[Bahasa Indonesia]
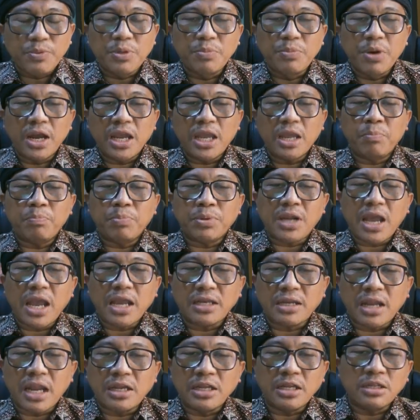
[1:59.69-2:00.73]
sebagai
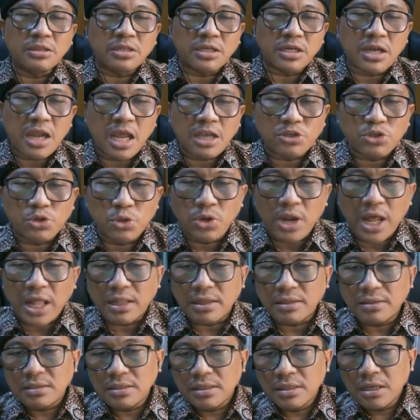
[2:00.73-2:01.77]
perairan
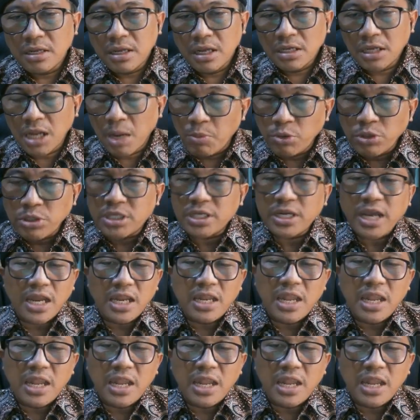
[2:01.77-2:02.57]
internasional. Namun sekali